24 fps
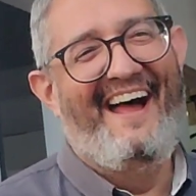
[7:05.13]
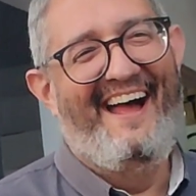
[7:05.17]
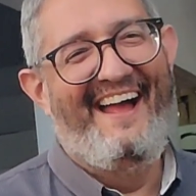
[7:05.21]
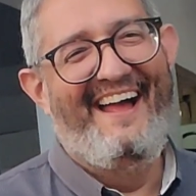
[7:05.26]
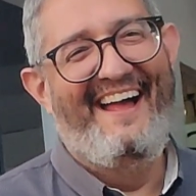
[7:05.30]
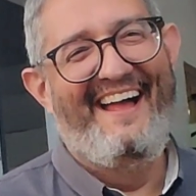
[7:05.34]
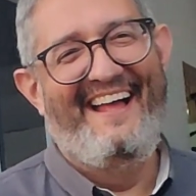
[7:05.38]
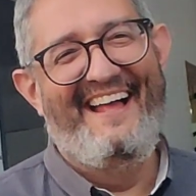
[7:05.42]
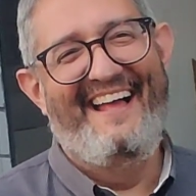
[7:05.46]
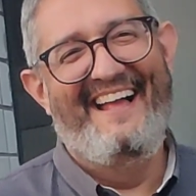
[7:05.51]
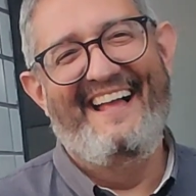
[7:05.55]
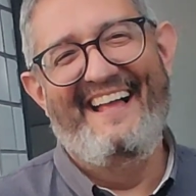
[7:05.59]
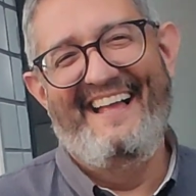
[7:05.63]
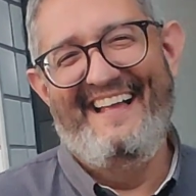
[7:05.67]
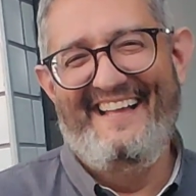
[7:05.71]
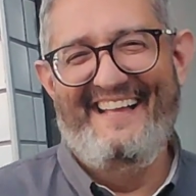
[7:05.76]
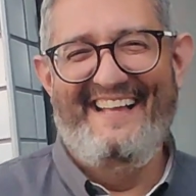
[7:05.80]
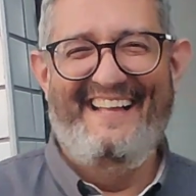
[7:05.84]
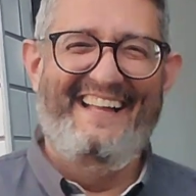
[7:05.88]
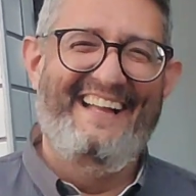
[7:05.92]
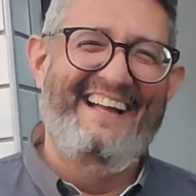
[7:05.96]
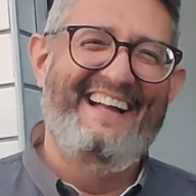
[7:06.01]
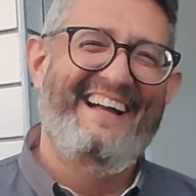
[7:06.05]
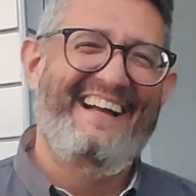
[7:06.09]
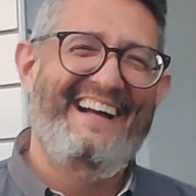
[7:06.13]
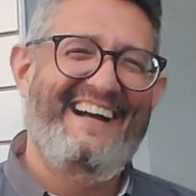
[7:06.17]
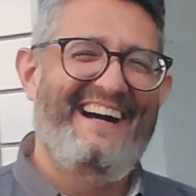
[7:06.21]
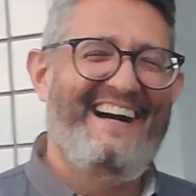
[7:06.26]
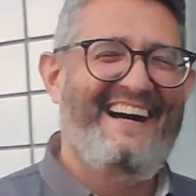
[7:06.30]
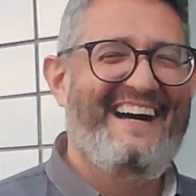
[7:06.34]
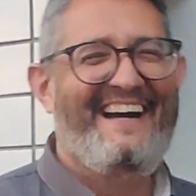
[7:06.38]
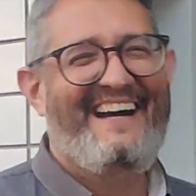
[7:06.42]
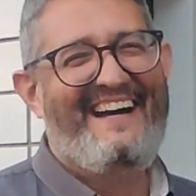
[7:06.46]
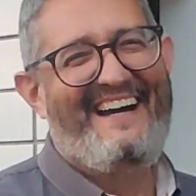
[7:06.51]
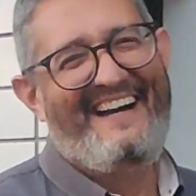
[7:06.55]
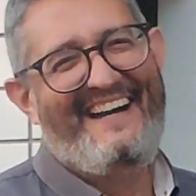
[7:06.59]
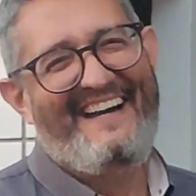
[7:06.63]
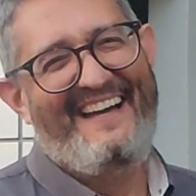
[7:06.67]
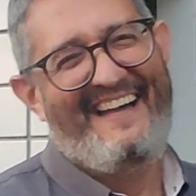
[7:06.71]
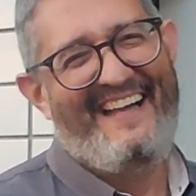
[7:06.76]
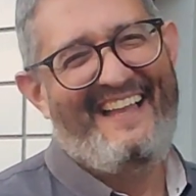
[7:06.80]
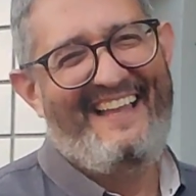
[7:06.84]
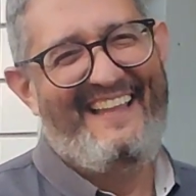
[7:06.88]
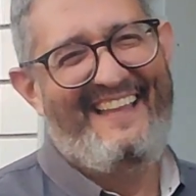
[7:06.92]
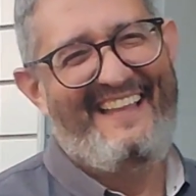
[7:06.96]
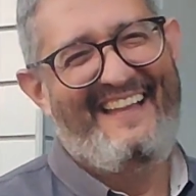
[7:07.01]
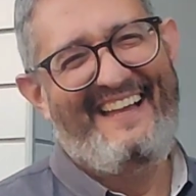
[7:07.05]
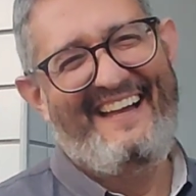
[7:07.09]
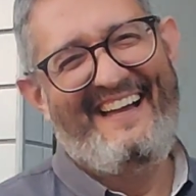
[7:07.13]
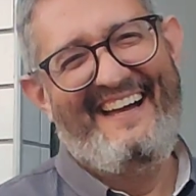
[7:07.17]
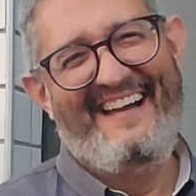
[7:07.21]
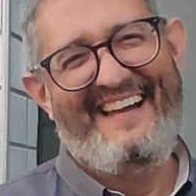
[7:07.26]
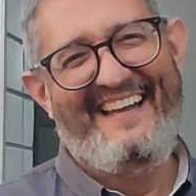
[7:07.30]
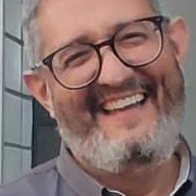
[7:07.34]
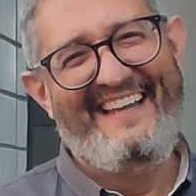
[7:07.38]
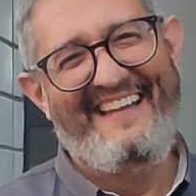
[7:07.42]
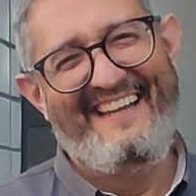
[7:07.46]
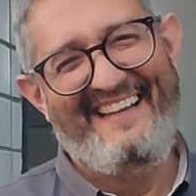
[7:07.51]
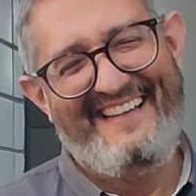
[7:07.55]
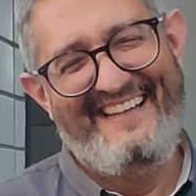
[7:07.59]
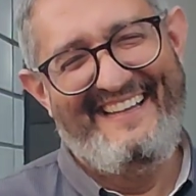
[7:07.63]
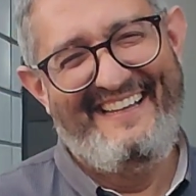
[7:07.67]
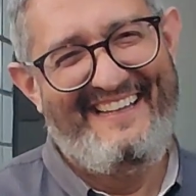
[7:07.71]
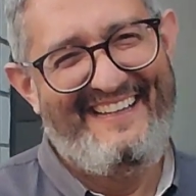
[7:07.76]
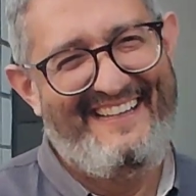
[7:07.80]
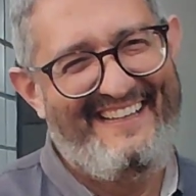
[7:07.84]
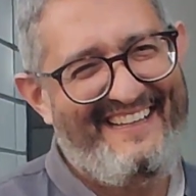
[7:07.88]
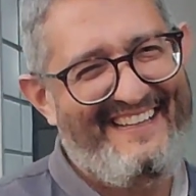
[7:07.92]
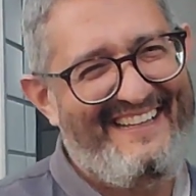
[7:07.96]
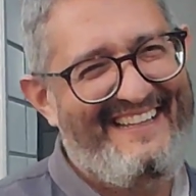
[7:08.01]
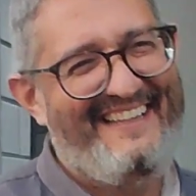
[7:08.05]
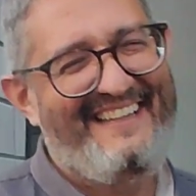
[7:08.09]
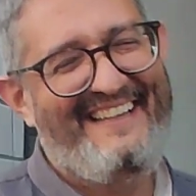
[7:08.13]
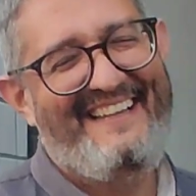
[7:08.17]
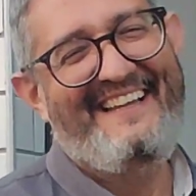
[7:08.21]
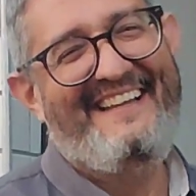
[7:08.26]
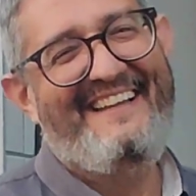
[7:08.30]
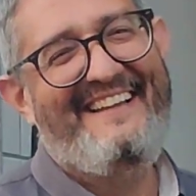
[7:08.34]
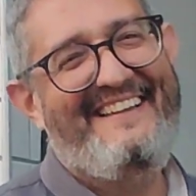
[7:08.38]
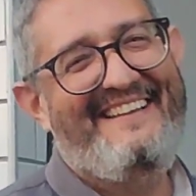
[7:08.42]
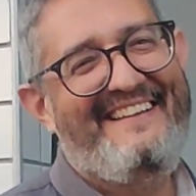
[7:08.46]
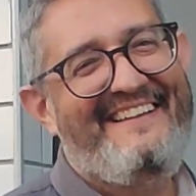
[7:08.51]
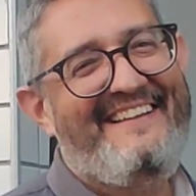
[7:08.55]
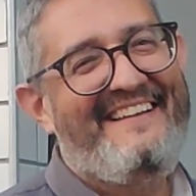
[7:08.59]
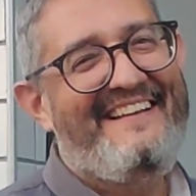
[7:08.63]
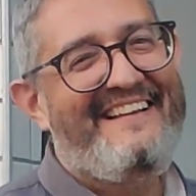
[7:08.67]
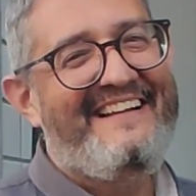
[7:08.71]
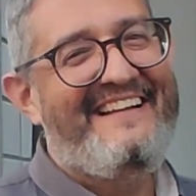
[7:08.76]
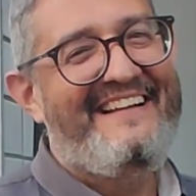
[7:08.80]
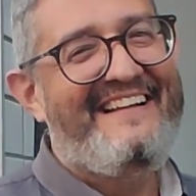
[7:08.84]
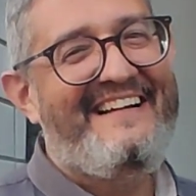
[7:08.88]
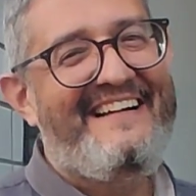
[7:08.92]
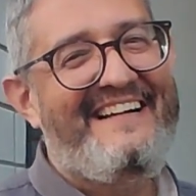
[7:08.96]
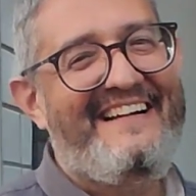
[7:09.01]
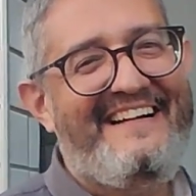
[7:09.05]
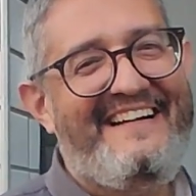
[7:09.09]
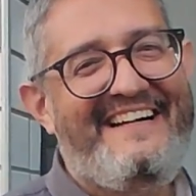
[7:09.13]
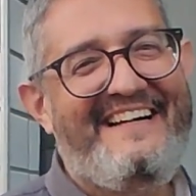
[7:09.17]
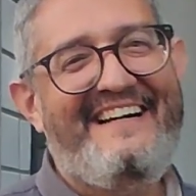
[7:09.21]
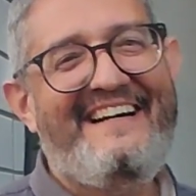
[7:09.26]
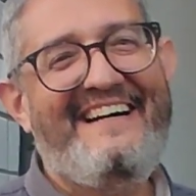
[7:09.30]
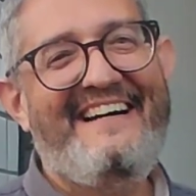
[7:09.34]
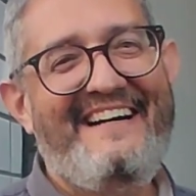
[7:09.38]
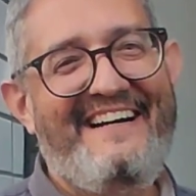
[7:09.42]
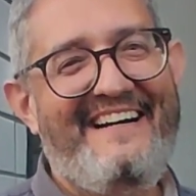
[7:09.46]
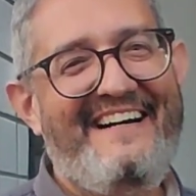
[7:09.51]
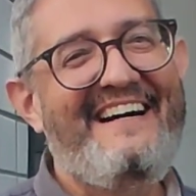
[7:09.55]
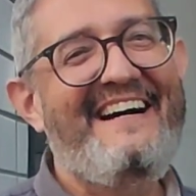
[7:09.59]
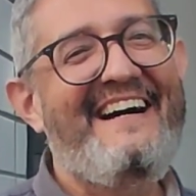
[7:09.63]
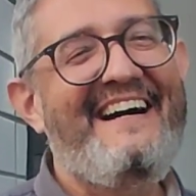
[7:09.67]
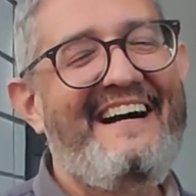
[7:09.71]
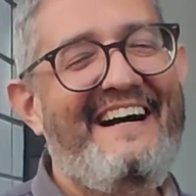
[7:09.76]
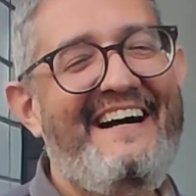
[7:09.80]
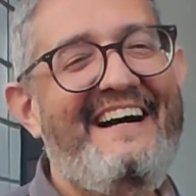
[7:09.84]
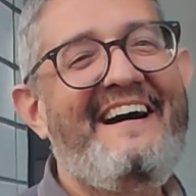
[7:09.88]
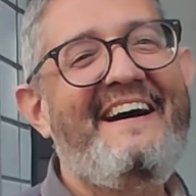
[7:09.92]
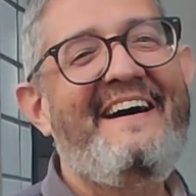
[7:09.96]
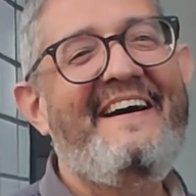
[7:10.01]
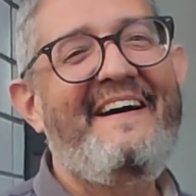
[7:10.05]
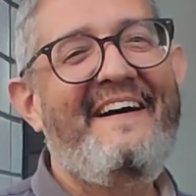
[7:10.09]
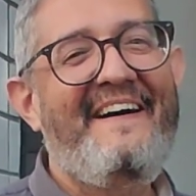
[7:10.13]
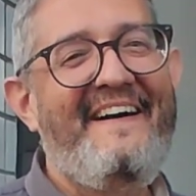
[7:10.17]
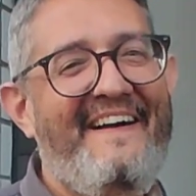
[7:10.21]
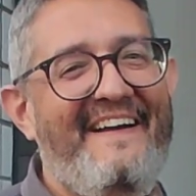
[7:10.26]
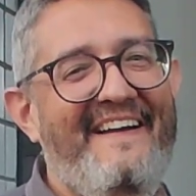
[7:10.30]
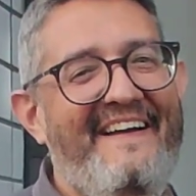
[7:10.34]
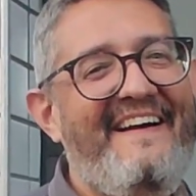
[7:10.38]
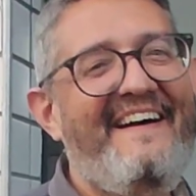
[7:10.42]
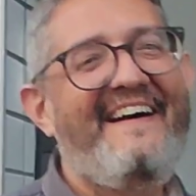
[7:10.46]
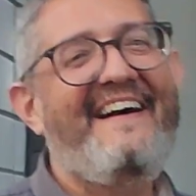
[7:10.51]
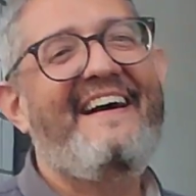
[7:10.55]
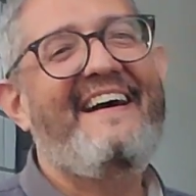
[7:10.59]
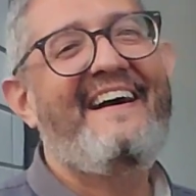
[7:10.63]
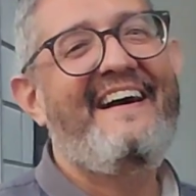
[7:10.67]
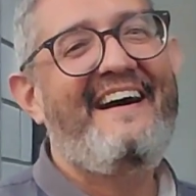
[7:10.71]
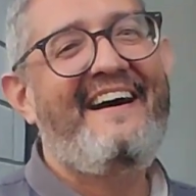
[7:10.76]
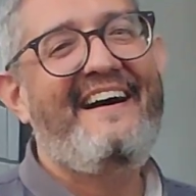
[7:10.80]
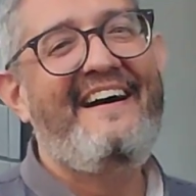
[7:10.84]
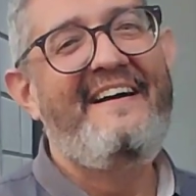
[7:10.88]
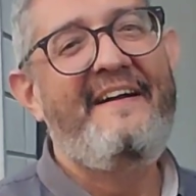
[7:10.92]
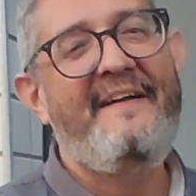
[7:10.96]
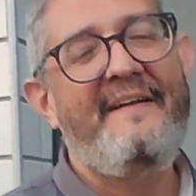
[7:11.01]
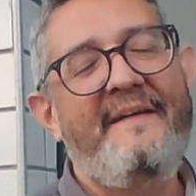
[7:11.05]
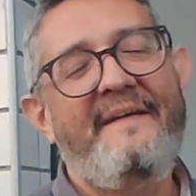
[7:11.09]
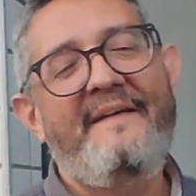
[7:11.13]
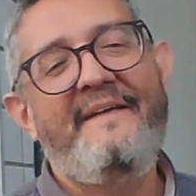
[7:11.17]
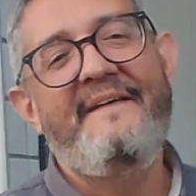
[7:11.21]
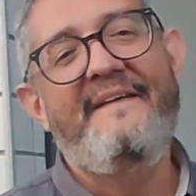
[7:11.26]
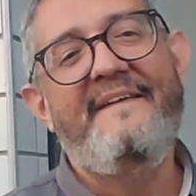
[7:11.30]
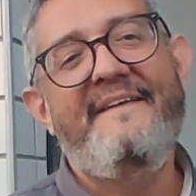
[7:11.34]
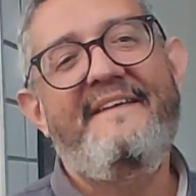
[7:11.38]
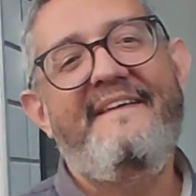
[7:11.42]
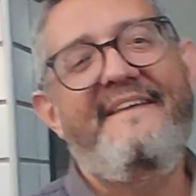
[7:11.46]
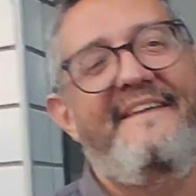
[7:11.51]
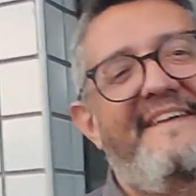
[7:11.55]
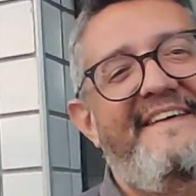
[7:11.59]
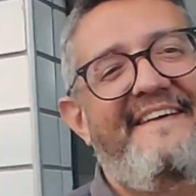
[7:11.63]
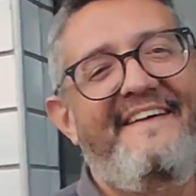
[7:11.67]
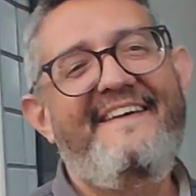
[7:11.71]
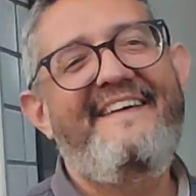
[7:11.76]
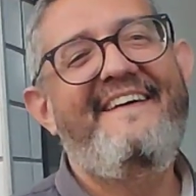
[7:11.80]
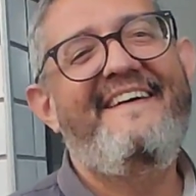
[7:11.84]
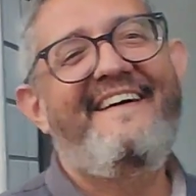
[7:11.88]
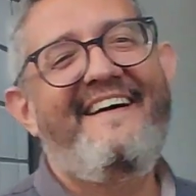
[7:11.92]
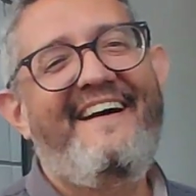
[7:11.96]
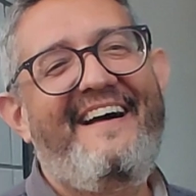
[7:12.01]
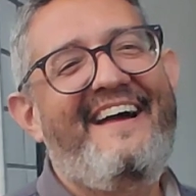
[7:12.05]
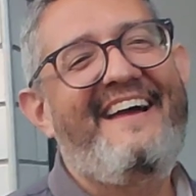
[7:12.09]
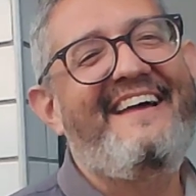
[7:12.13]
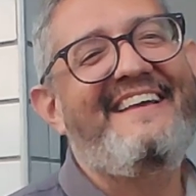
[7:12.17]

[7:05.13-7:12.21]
Porque o cara, o cara cortou a luz aqui e ele, segundo que você falou, ele foi na tua casa e perguntou, pô, você de novo?